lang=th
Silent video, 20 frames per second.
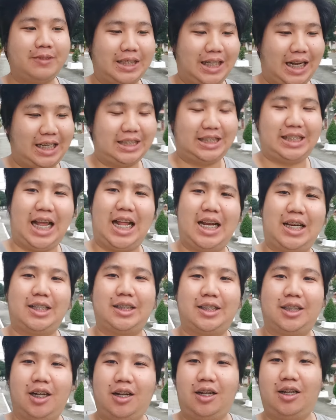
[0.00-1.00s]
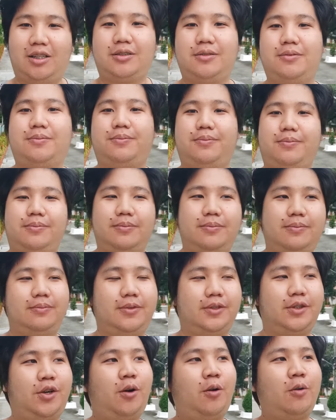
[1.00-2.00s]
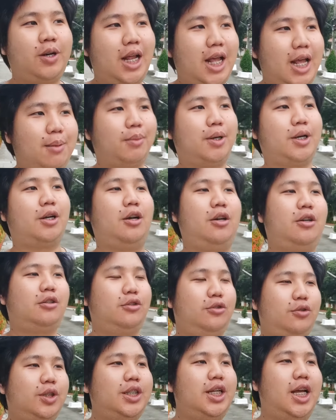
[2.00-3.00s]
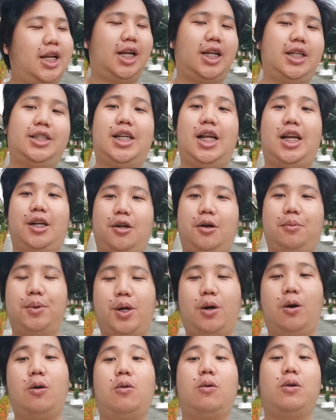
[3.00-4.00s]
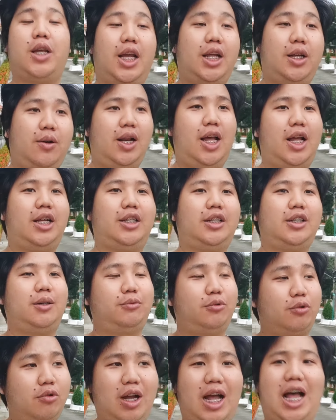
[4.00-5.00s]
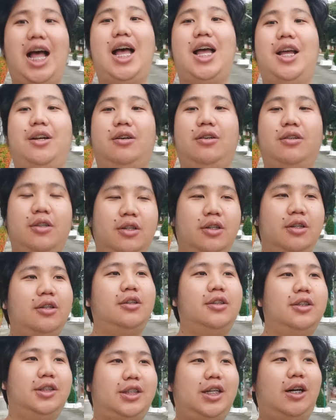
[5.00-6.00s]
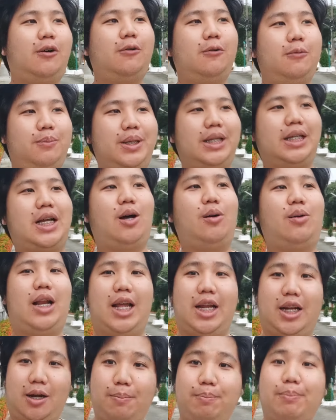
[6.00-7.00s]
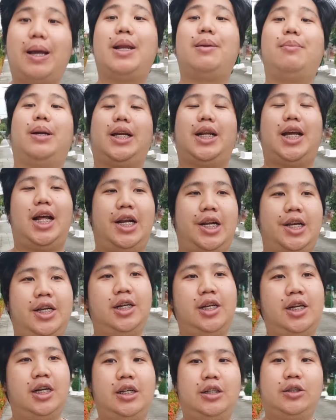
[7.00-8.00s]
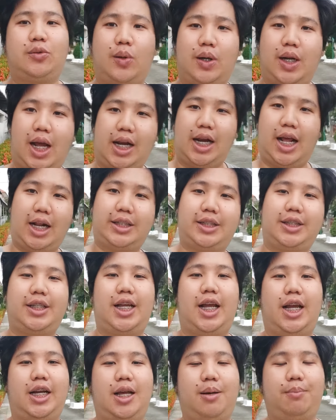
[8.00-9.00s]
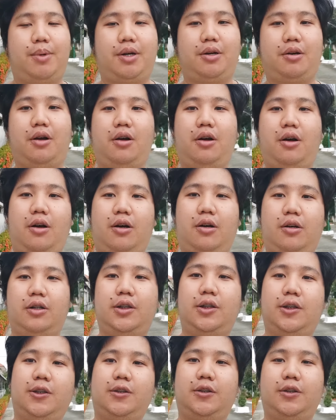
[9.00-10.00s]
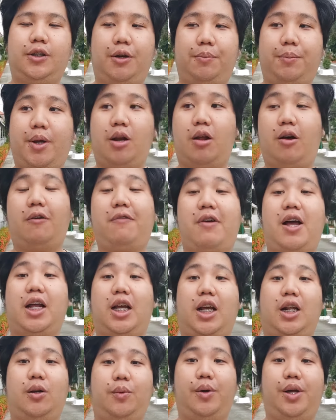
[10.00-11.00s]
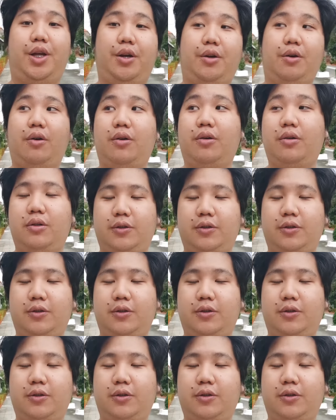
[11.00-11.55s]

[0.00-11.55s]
การสั่นก็กล้องหน้ามันก็ส่วนใหญ่การสั่นก็ไม่ค่อยโอเคเท่าไหร่กับทุกค่ายเนาะเจ้ามีเก้าไลท์ก็เป็นเหมือนกันส่วนการอัดเสียงเนี่ยมันก็เดี๋ยวไปลองฟังกันเอาเองเนาะ